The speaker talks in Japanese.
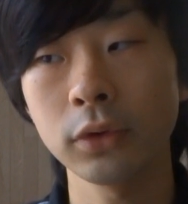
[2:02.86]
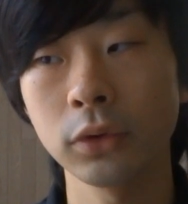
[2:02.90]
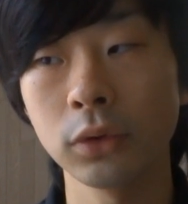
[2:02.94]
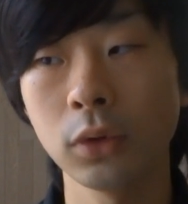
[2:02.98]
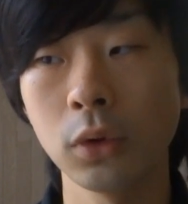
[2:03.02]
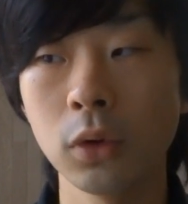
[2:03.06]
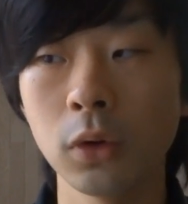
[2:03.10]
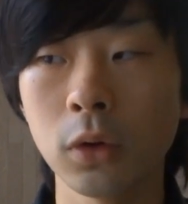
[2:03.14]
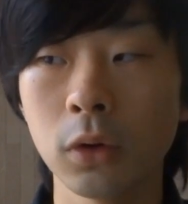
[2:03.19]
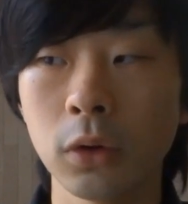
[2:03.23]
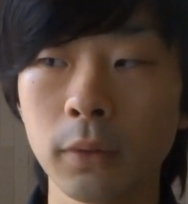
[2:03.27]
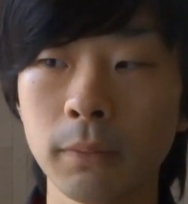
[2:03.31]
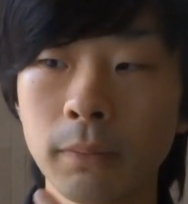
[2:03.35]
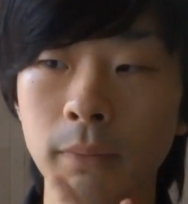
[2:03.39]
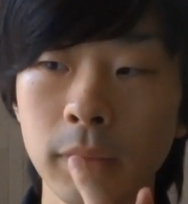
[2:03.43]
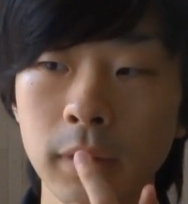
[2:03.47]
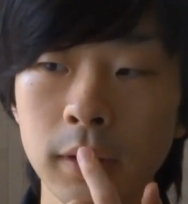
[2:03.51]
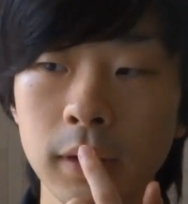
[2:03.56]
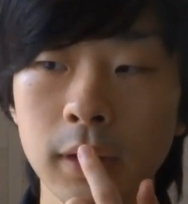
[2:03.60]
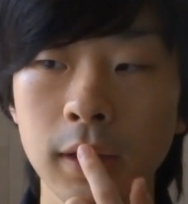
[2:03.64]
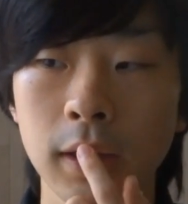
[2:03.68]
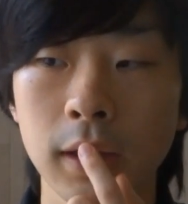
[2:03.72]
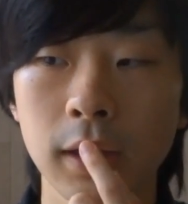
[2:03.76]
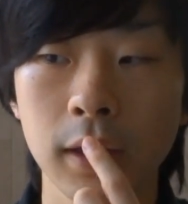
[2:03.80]
と、
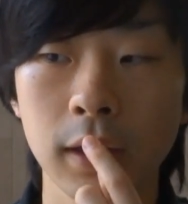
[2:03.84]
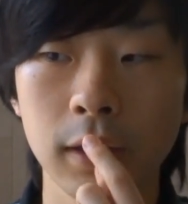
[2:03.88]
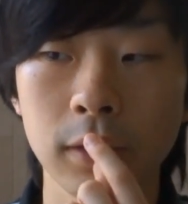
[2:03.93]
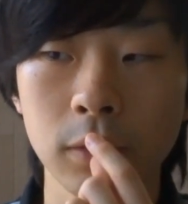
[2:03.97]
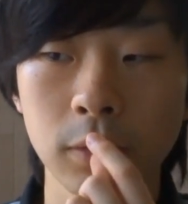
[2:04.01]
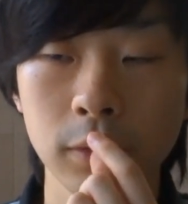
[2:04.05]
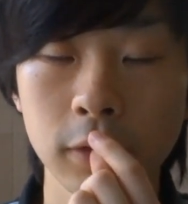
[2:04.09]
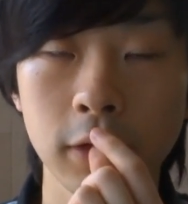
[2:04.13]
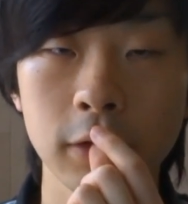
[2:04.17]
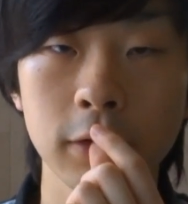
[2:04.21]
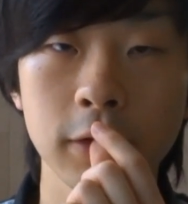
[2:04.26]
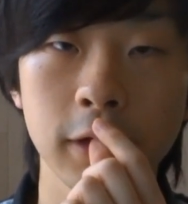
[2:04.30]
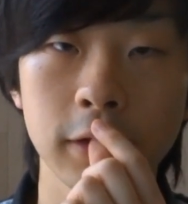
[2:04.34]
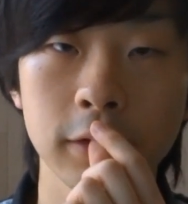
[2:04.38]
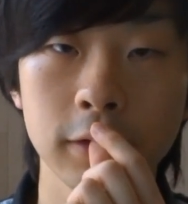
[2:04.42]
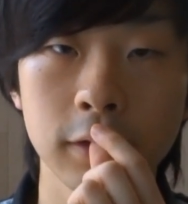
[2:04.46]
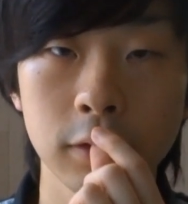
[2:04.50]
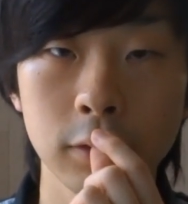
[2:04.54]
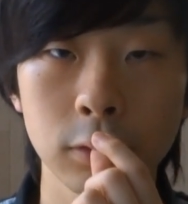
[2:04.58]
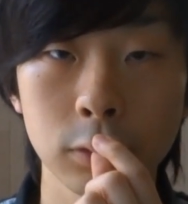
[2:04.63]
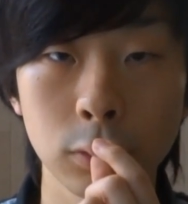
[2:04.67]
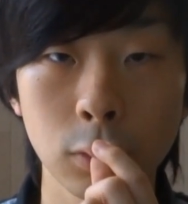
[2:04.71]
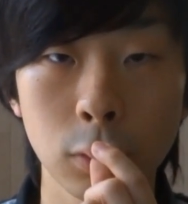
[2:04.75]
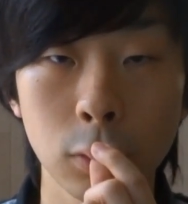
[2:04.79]
えー、どうなるかって
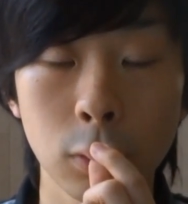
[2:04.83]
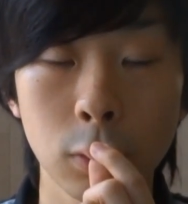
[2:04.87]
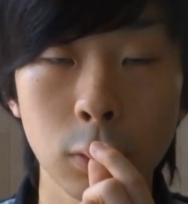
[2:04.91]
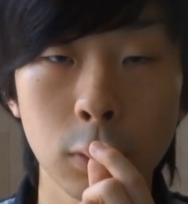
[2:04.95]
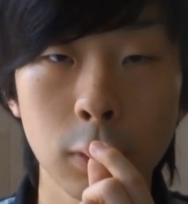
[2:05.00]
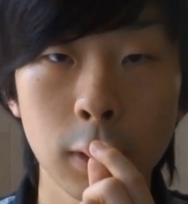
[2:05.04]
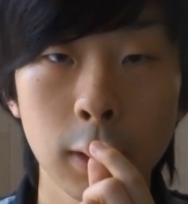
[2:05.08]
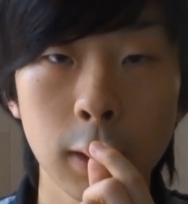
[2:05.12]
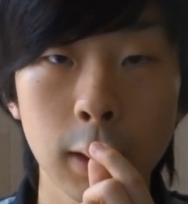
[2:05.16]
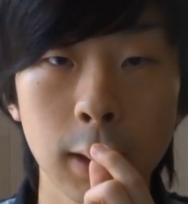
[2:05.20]
いうと、